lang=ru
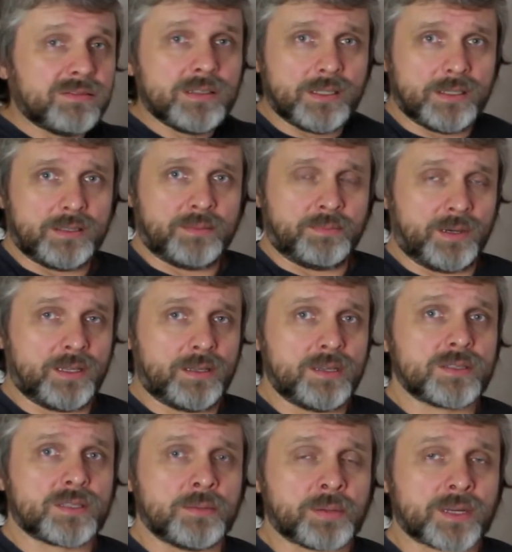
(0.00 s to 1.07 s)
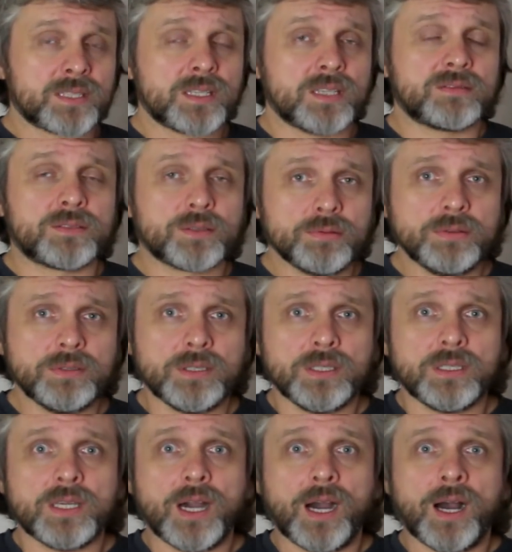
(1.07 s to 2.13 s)
выглядит политический процесс в Грузии,
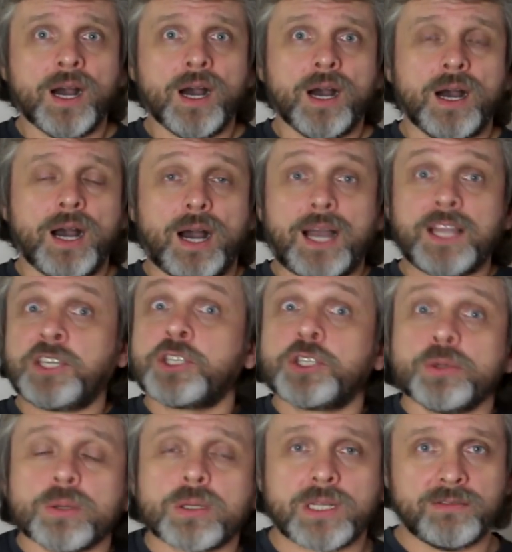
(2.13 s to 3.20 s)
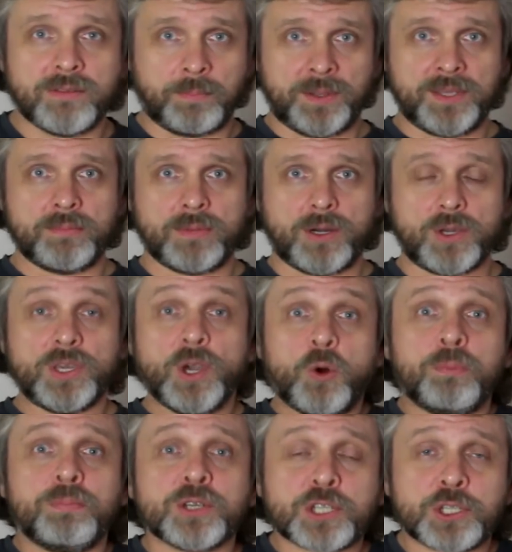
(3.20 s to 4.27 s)
я отчетливо понимаю, я
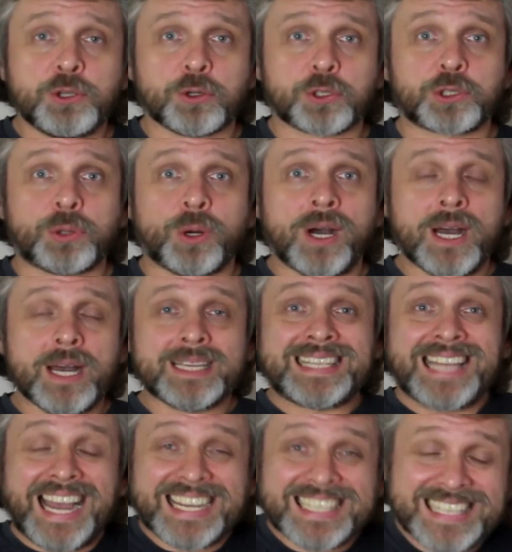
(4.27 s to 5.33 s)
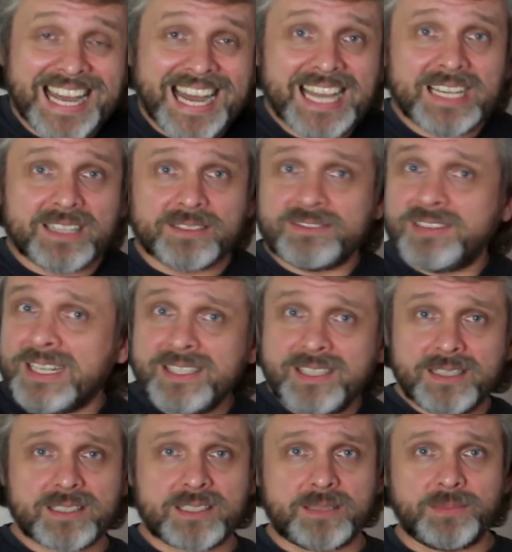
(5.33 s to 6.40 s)
убежден, что тогда, в
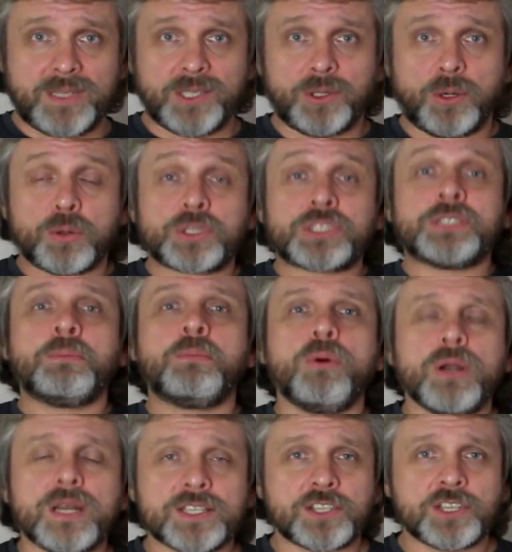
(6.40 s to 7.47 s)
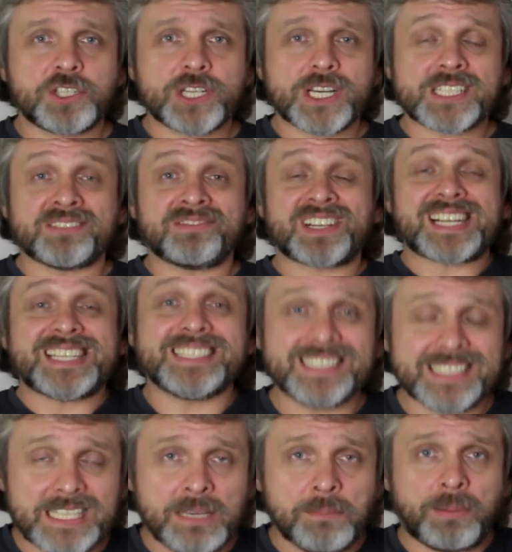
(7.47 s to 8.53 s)
2011 году, а уж тем более сейчас, в
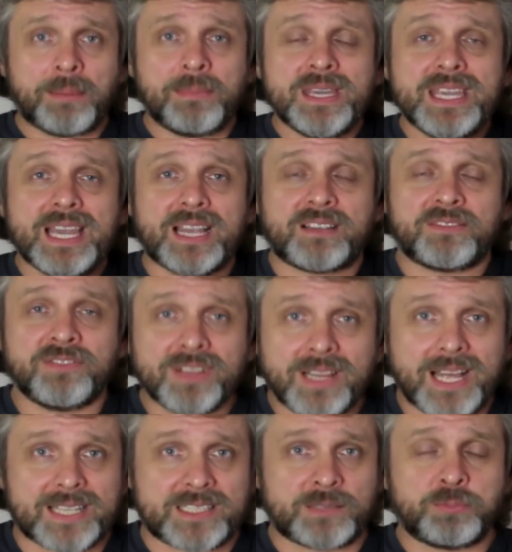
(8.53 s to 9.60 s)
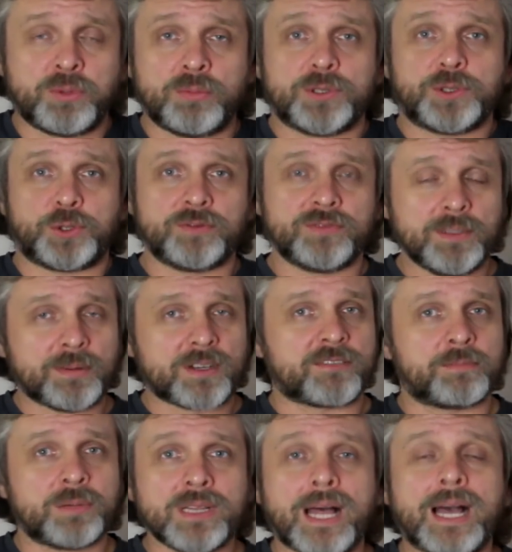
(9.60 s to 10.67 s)
России поменять власть с помощью
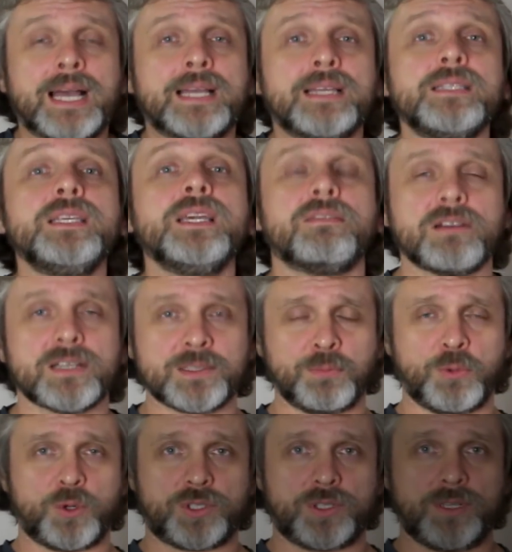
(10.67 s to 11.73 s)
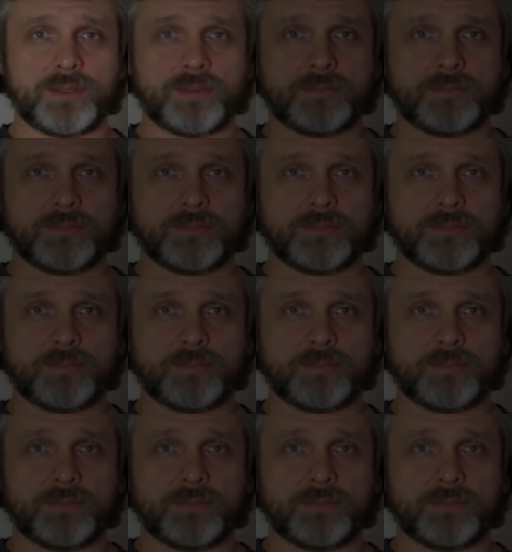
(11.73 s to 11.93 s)
выборов было невозможно.